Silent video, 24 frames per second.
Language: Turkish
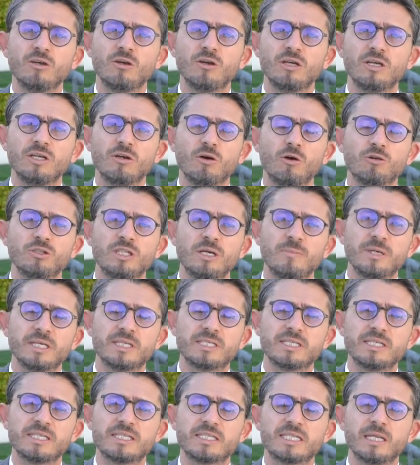ödeme
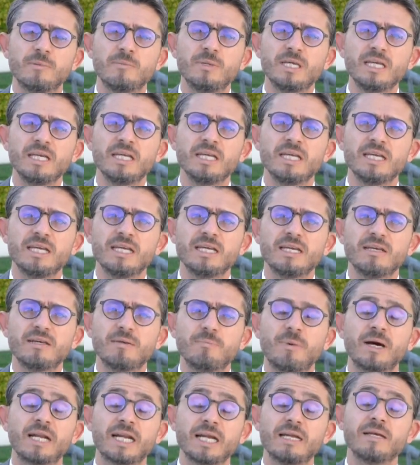sistemi,
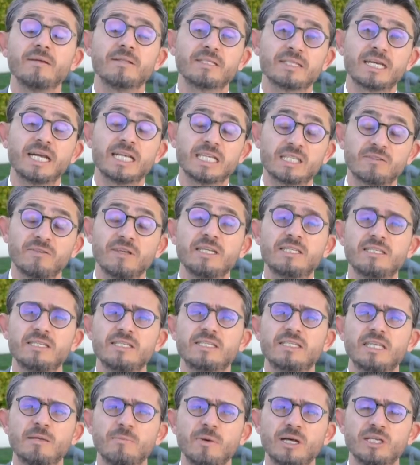e, para transferi
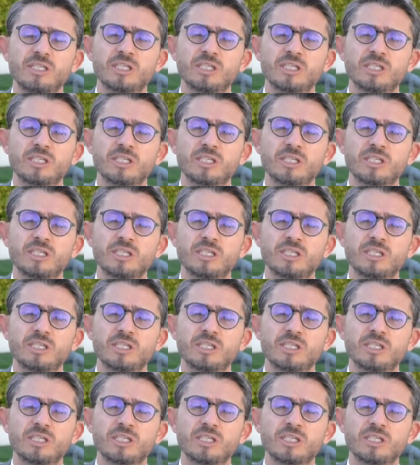sistemi